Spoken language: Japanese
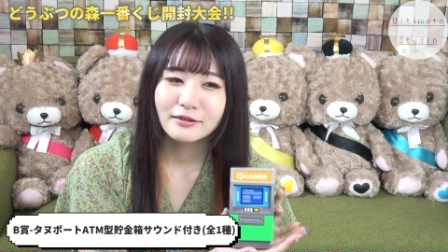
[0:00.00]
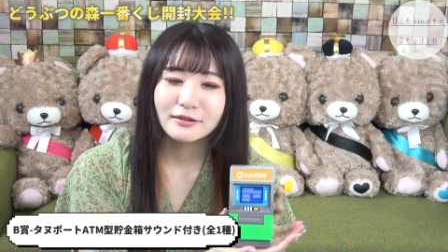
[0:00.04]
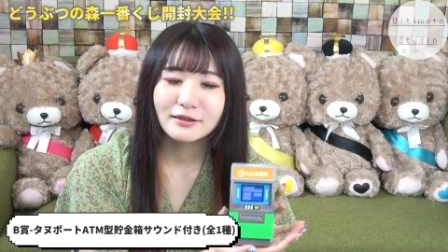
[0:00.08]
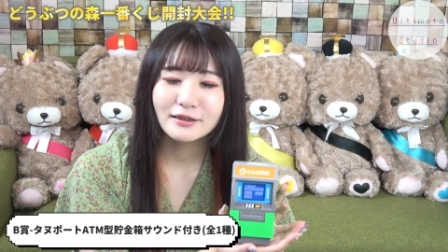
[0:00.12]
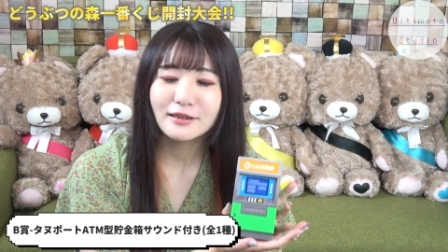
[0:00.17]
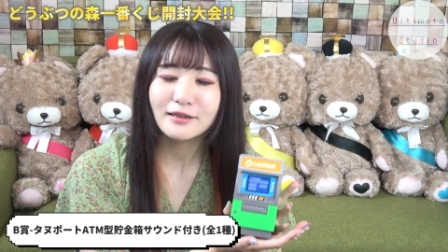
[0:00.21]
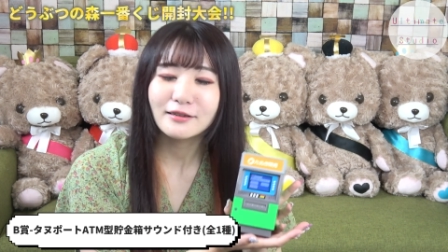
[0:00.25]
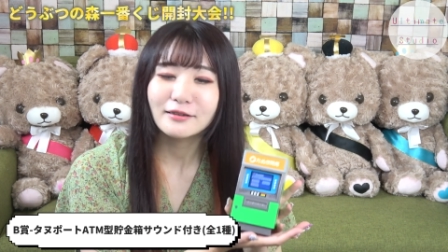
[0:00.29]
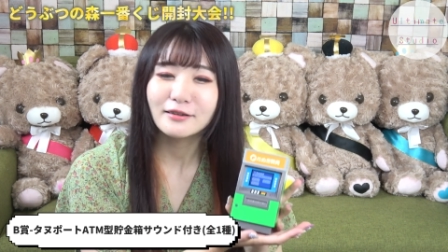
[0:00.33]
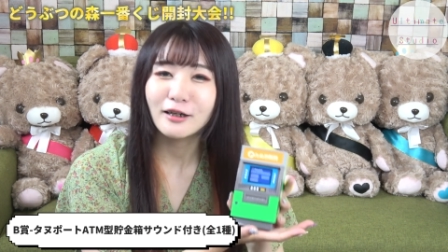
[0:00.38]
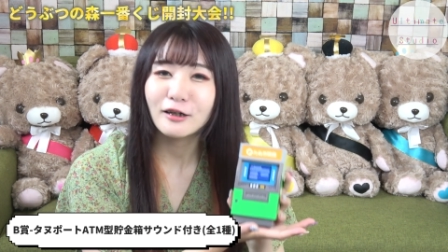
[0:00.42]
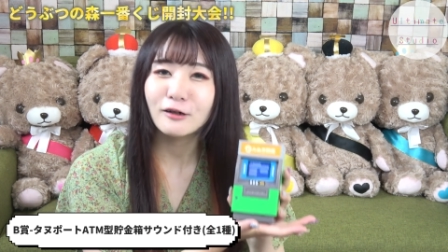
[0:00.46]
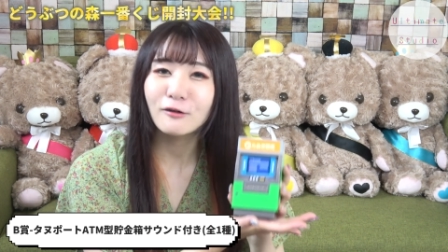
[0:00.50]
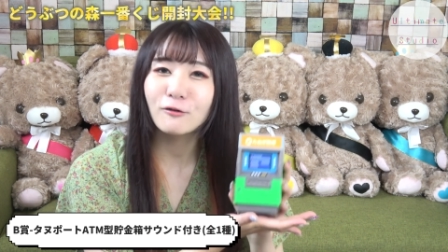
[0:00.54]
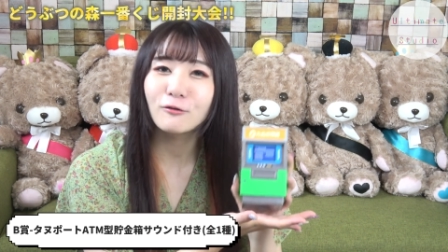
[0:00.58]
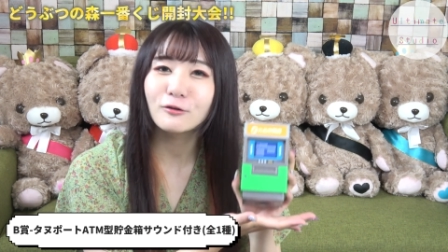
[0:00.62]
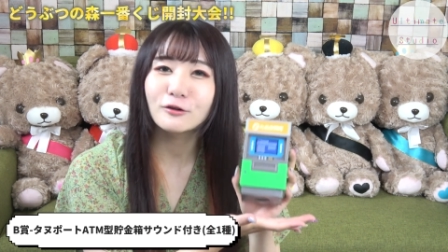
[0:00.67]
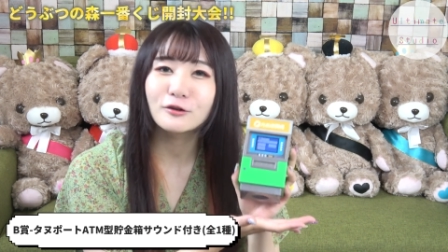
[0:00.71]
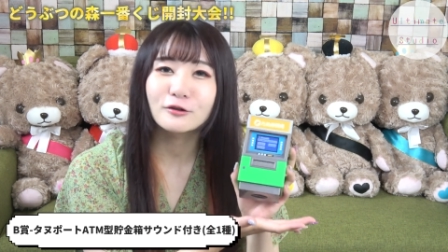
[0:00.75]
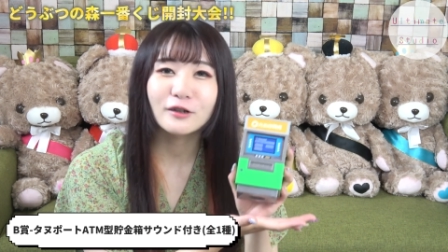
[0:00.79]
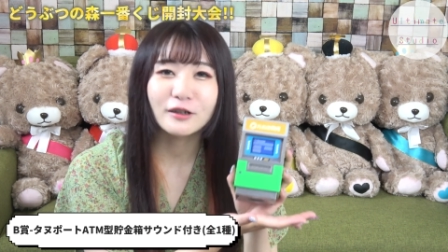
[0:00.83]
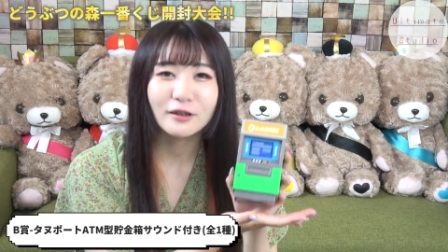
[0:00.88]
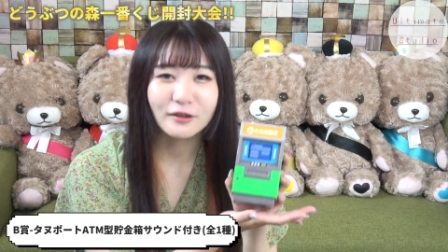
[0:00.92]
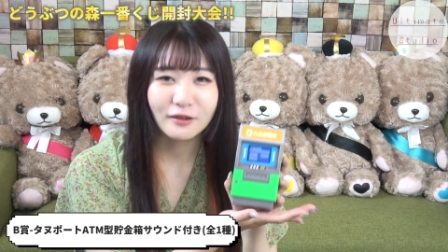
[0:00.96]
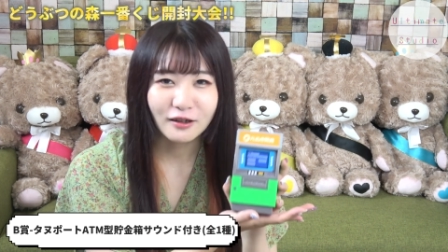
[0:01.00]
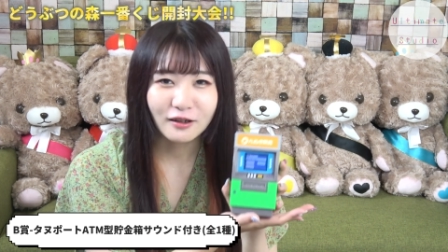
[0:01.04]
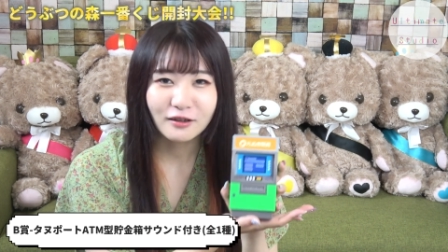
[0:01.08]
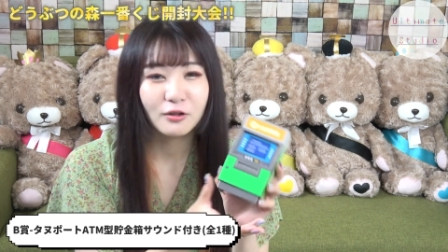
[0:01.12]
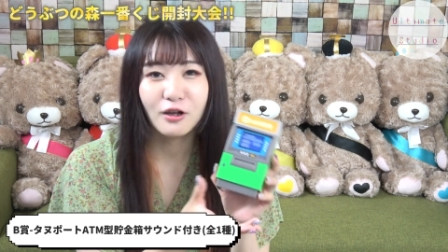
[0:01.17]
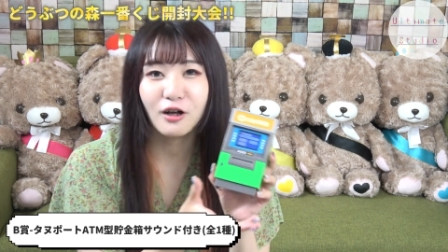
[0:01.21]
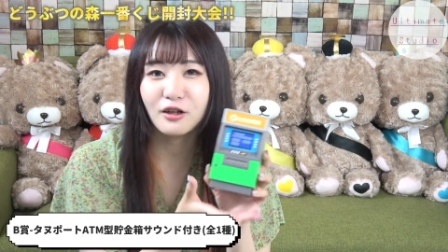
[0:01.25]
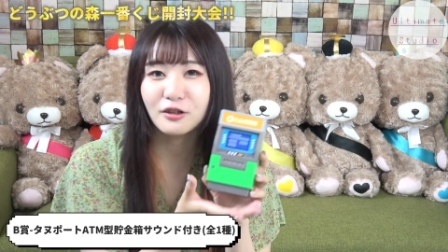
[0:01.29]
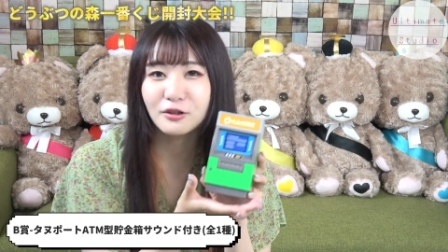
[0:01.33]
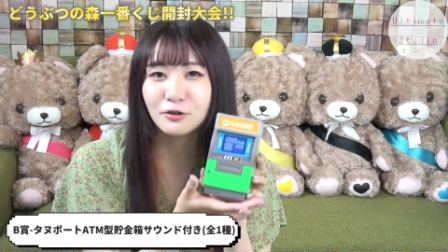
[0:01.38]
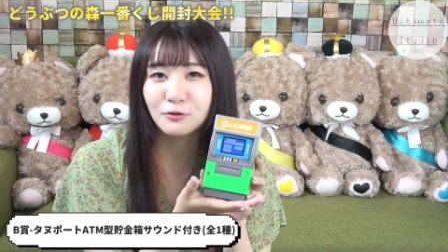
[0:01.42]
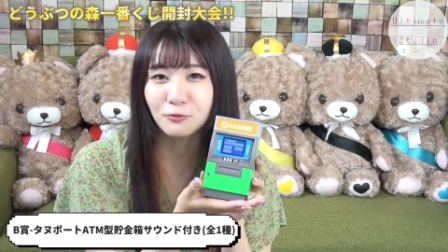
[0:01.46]
2250円か
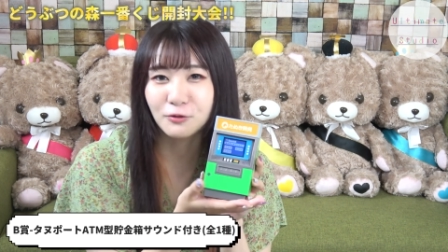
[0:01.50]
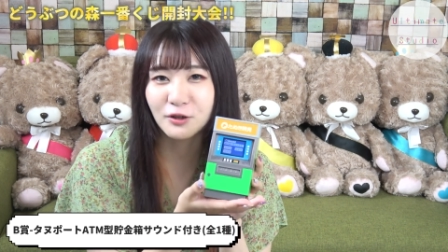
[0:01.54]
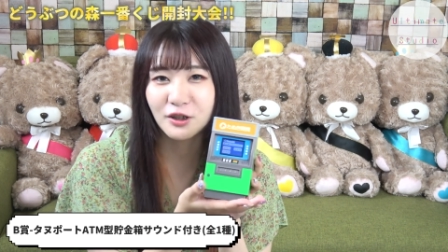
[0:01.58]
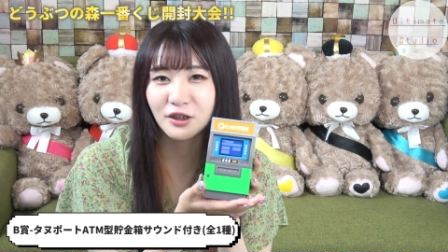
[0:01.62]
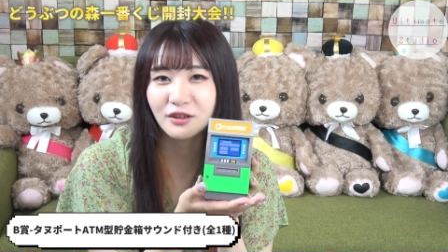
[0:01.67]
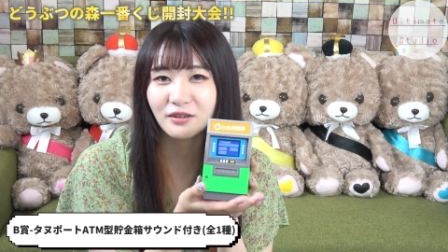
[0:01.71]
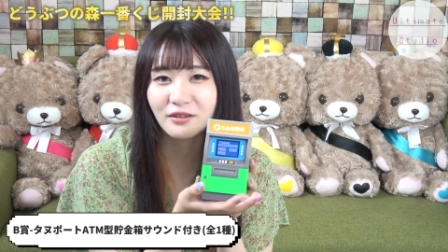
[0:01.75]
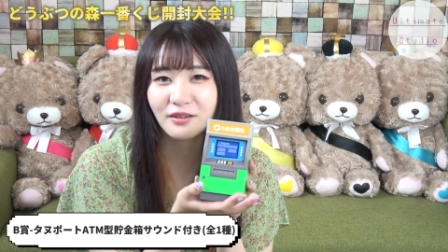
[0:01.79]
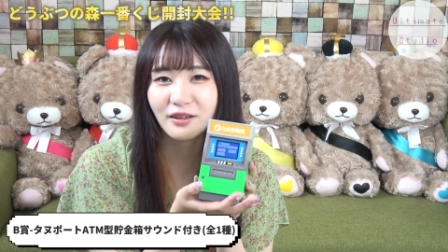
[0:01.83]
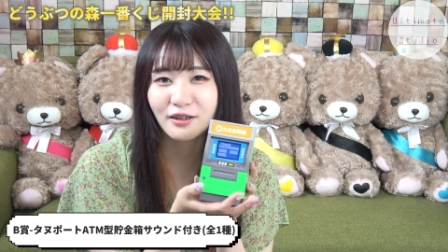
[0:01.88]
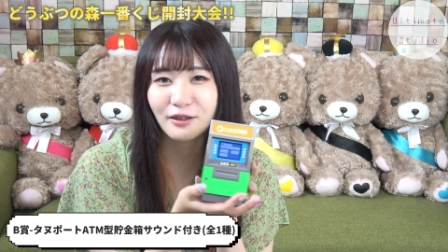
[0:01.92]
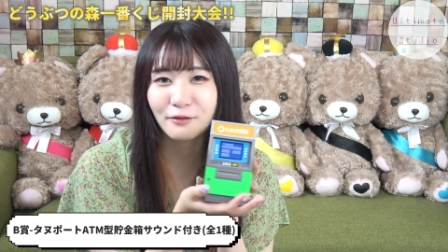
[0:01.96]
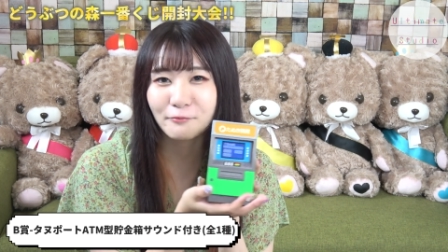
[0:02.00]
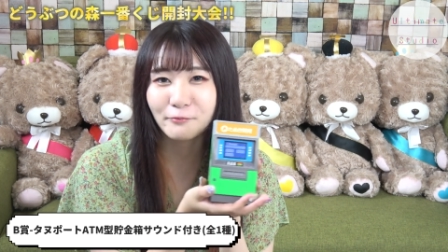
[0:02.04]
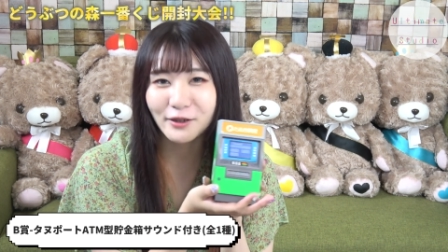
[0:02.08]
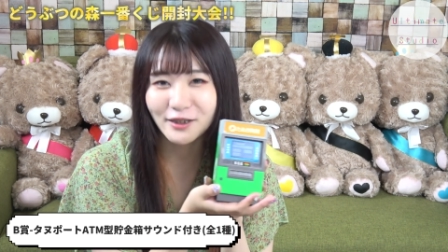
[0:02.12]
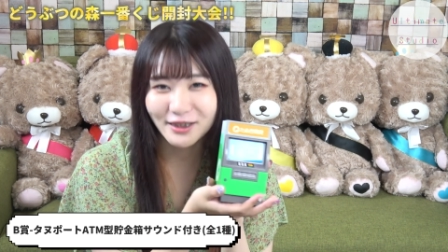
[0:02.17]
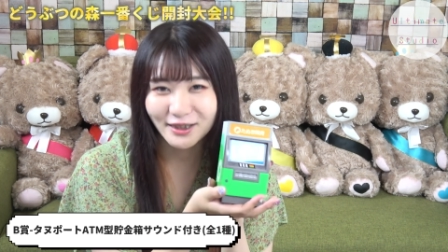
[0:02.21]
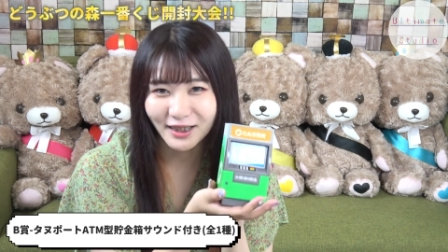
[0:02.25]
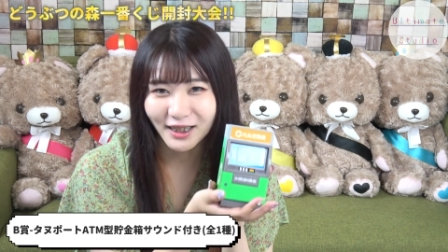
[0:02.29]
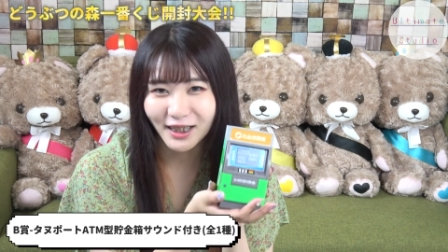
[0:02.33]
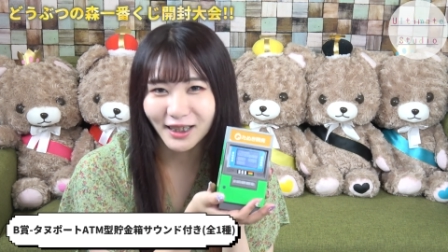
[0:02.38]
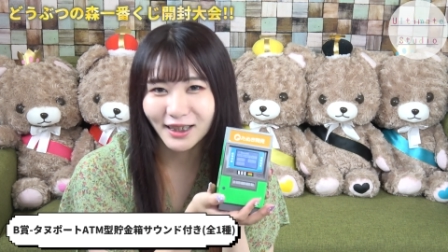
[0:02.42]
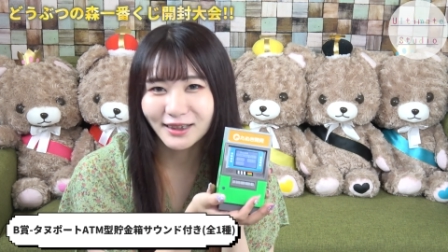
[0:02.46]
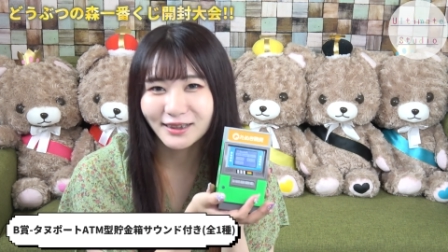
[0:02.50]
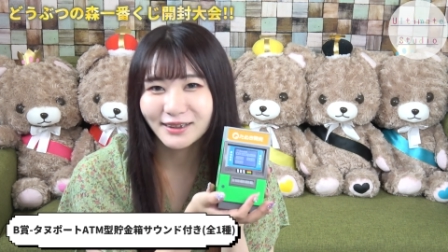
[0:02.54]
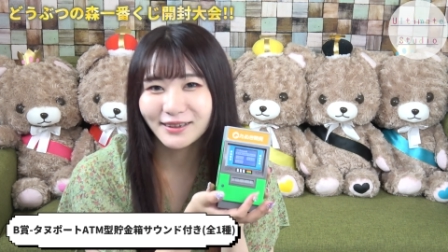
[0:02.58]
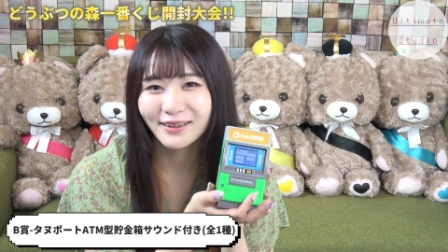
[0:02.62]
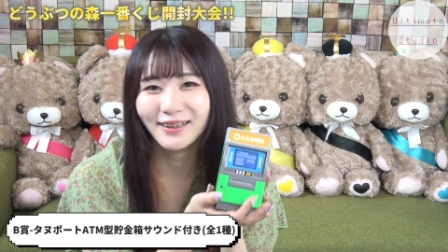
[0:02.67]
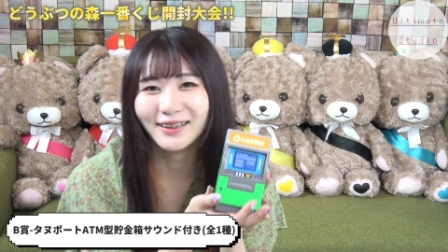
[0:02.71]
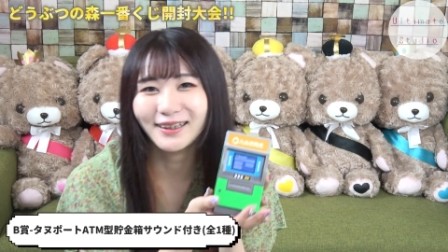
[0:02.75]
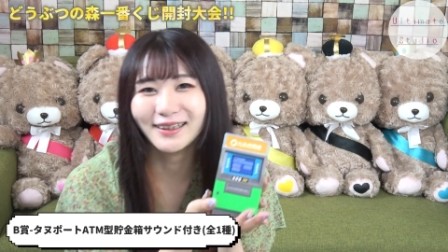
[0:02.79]
が貯金できました